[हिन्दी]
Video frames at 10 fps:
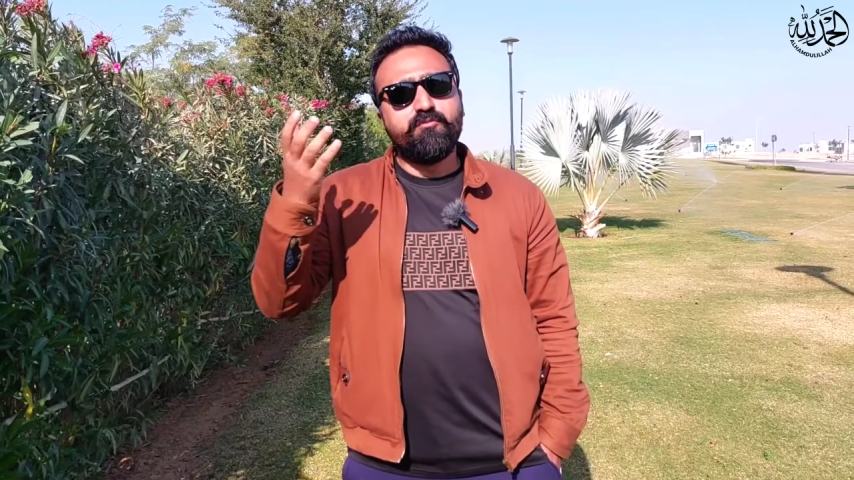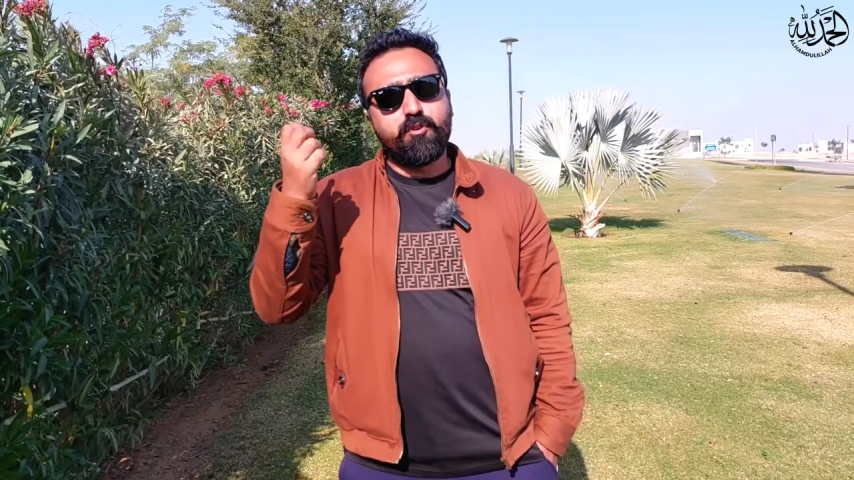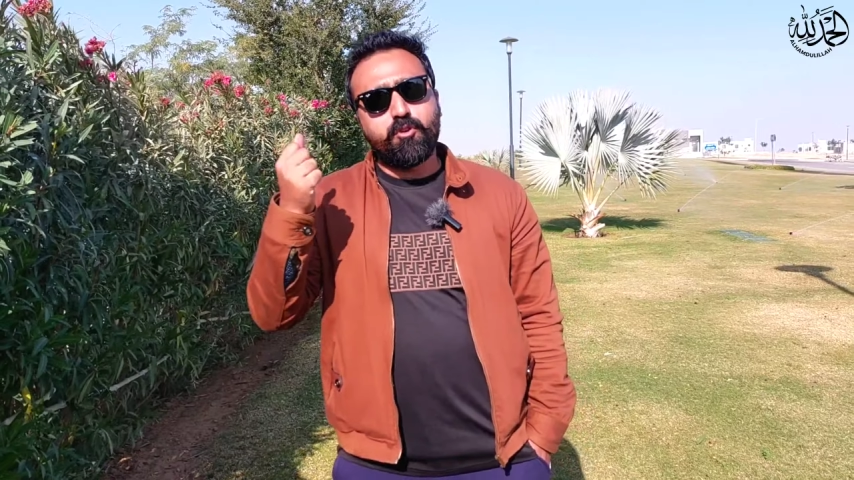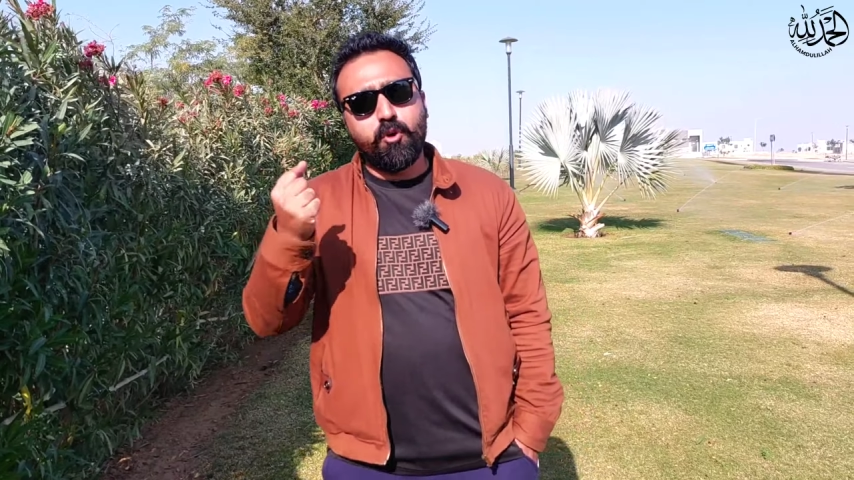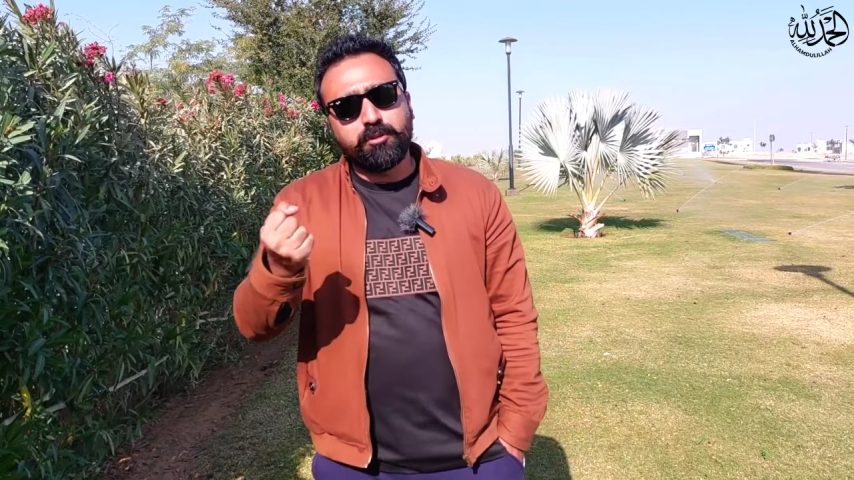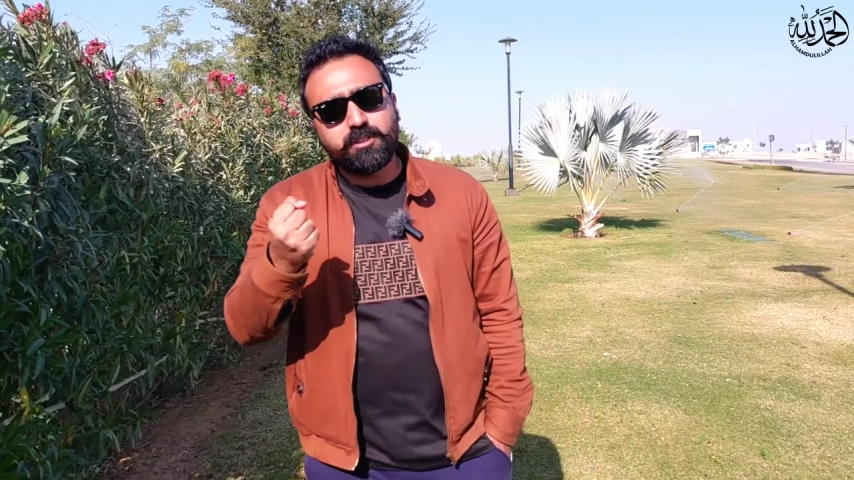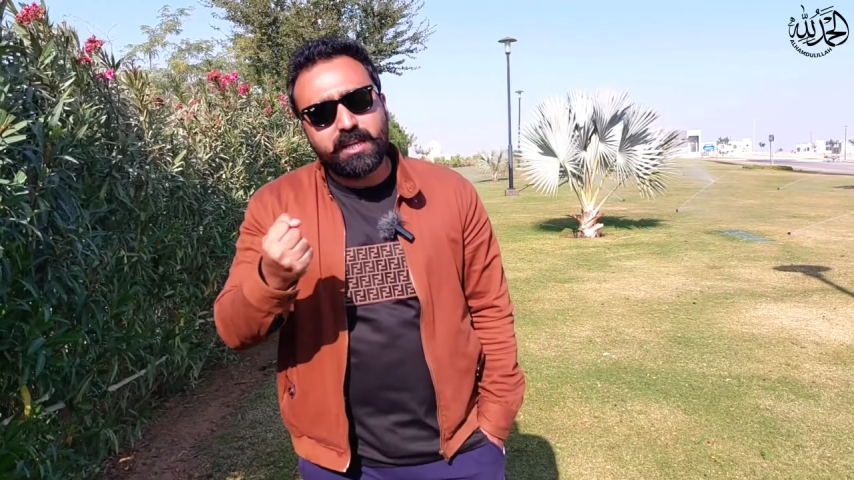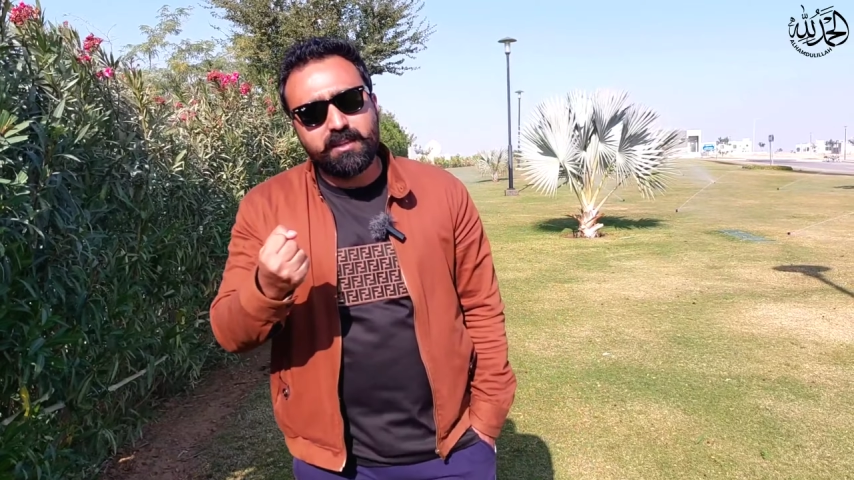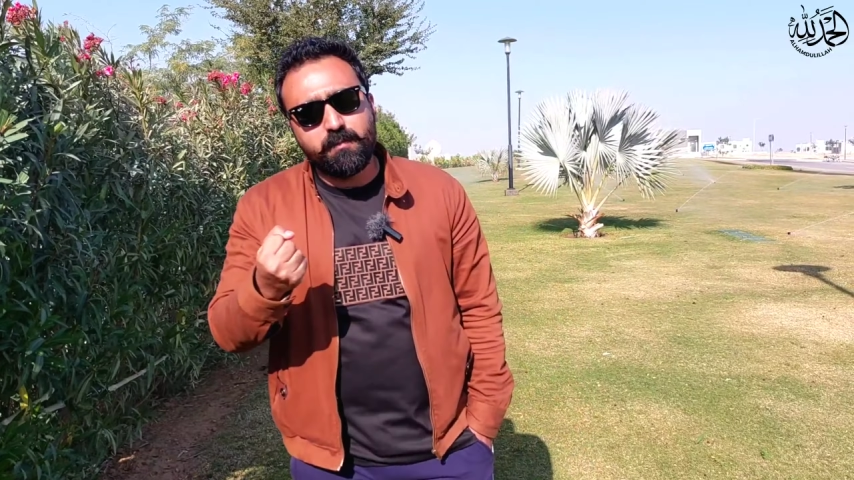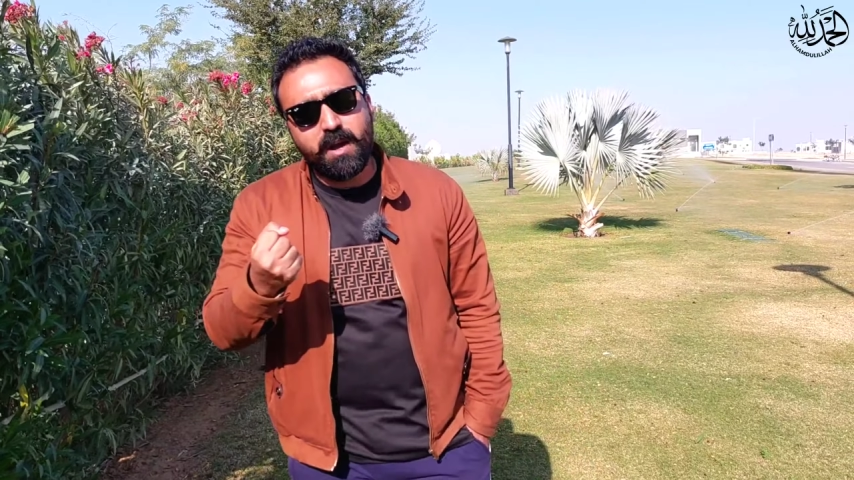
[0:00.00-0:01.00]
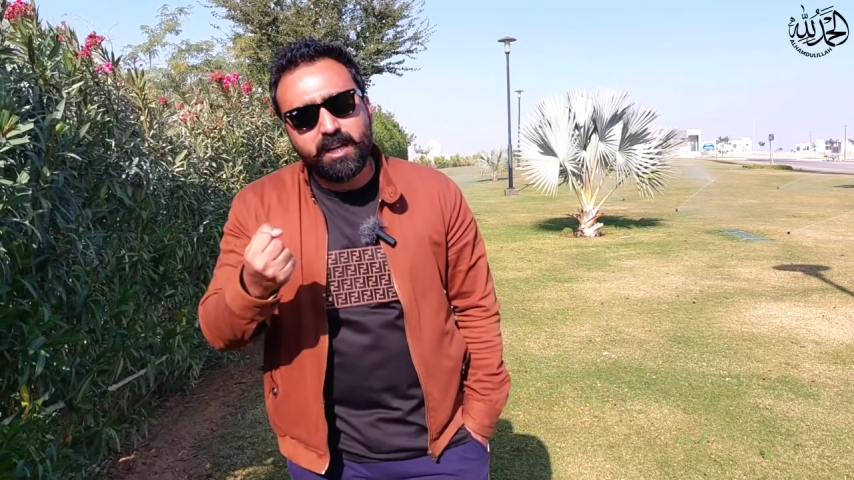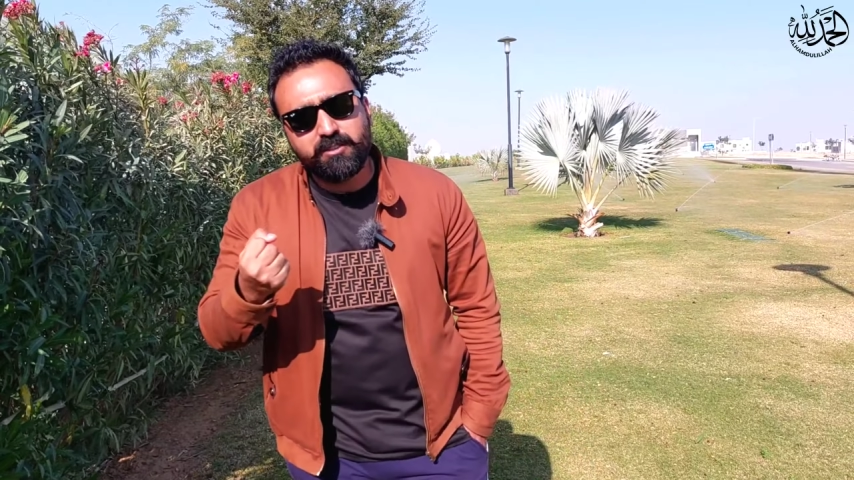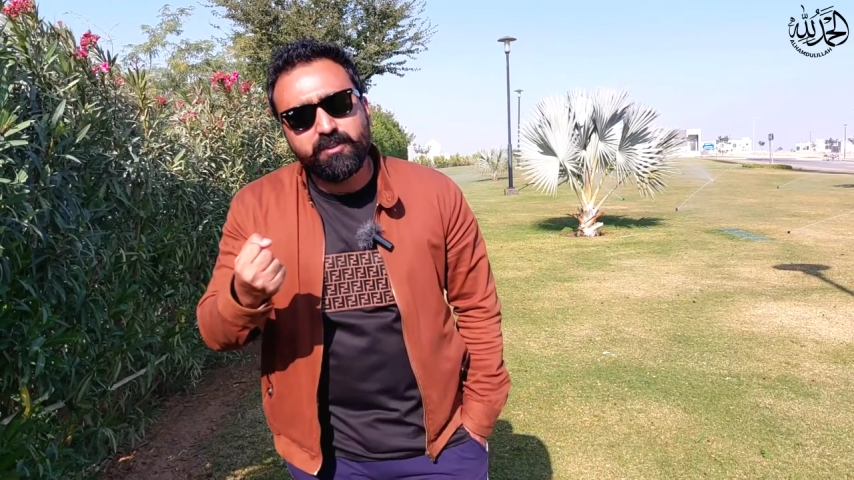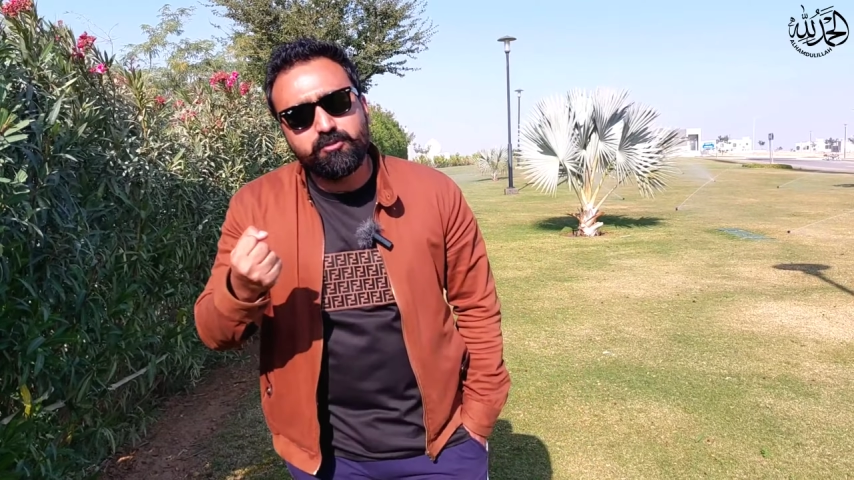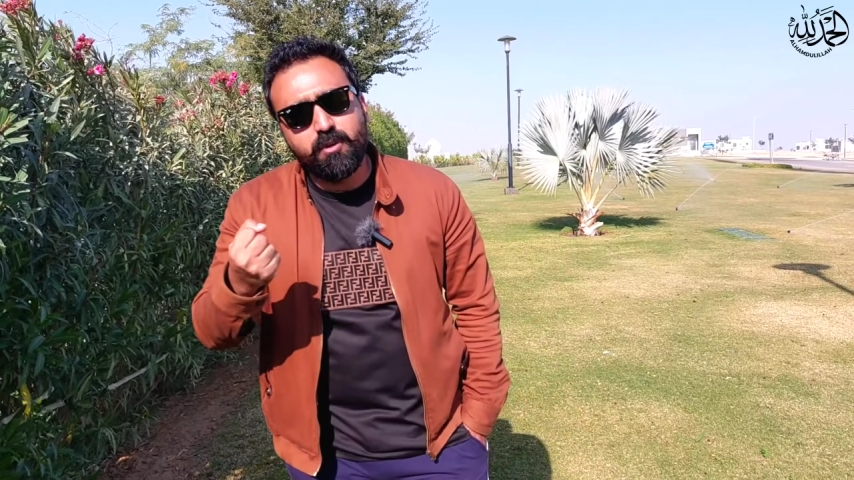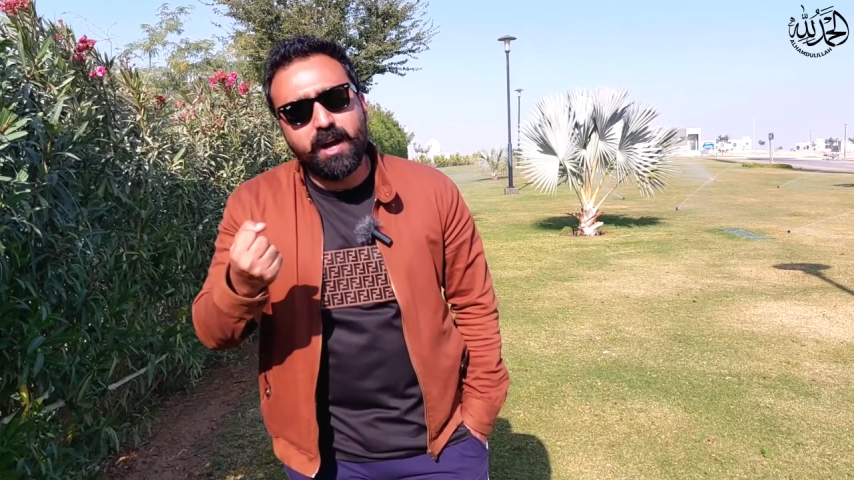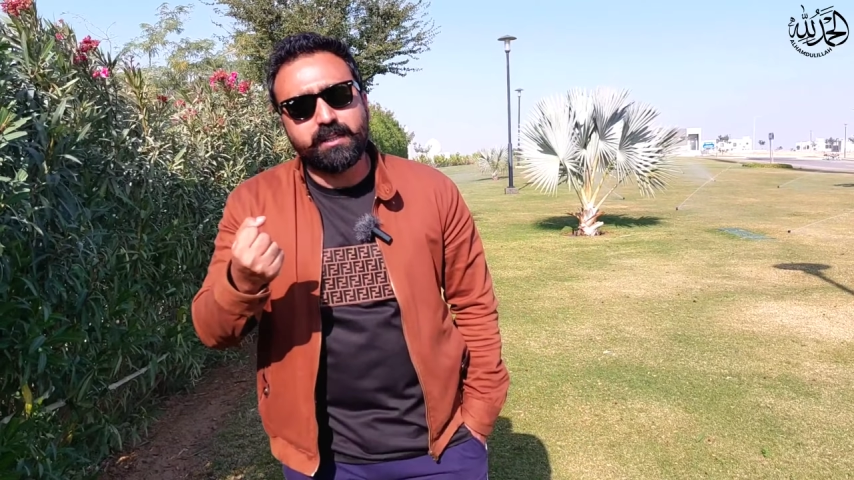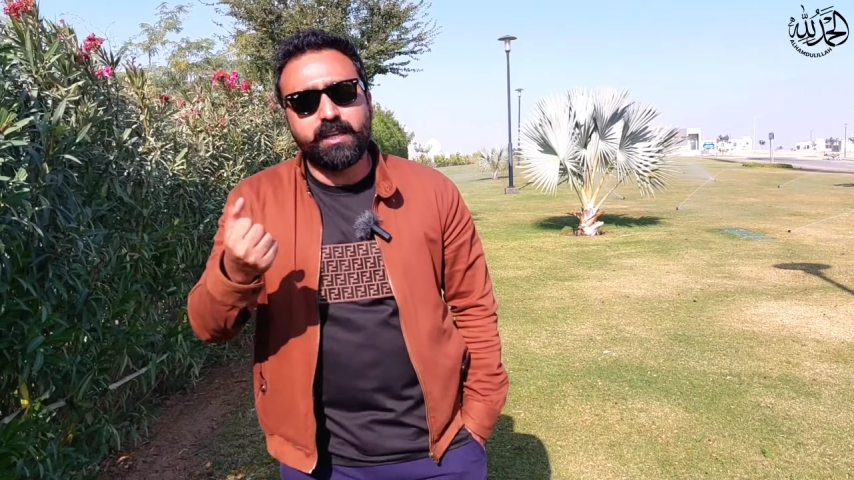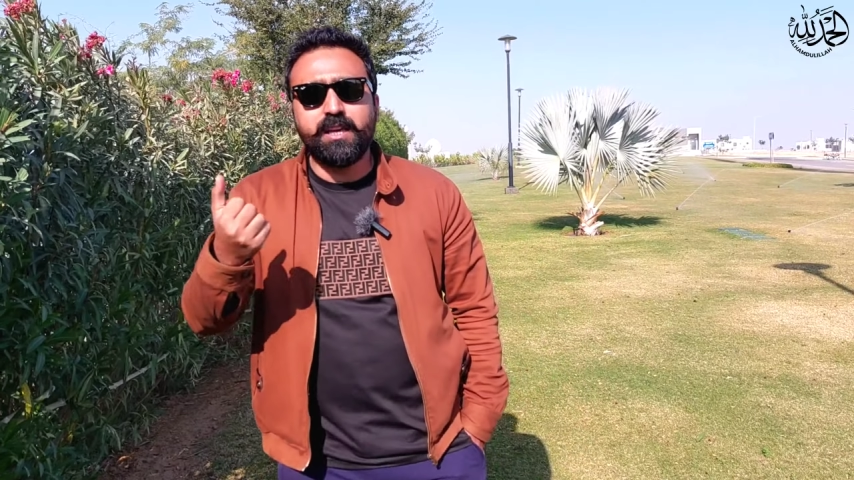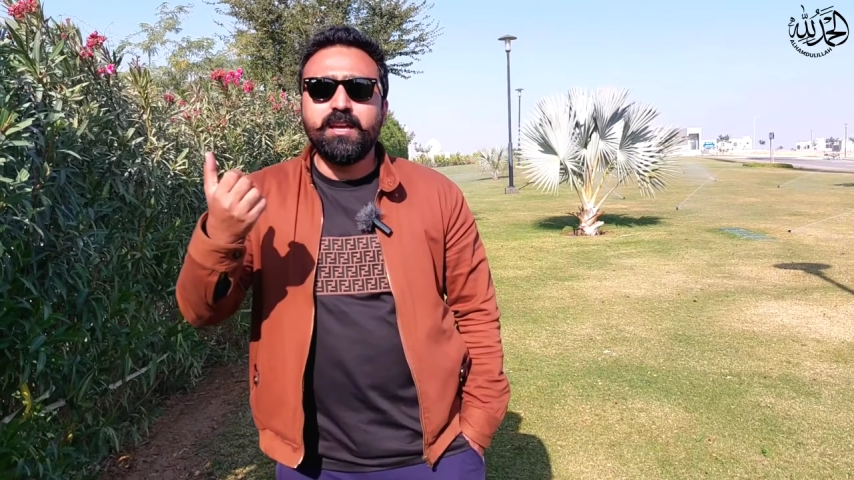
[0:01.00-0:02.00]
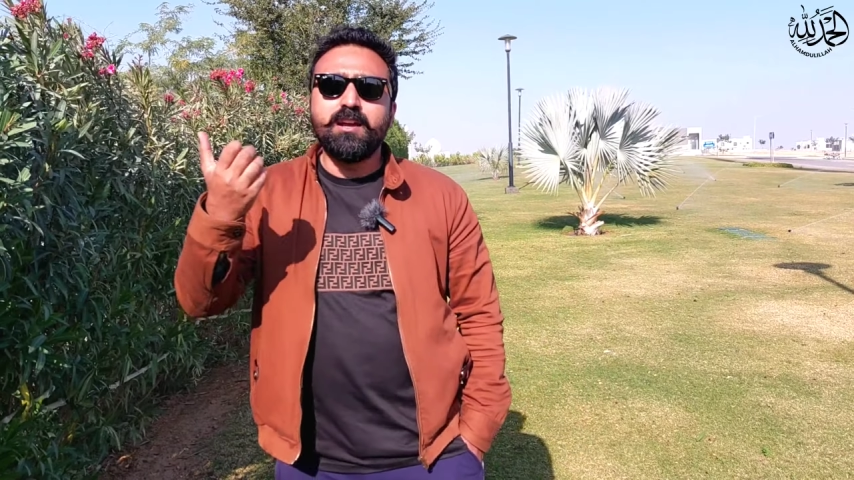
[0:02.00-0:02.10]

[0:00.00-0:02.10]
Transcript: वो कौन सी ऐसी पांच वजूहत हैं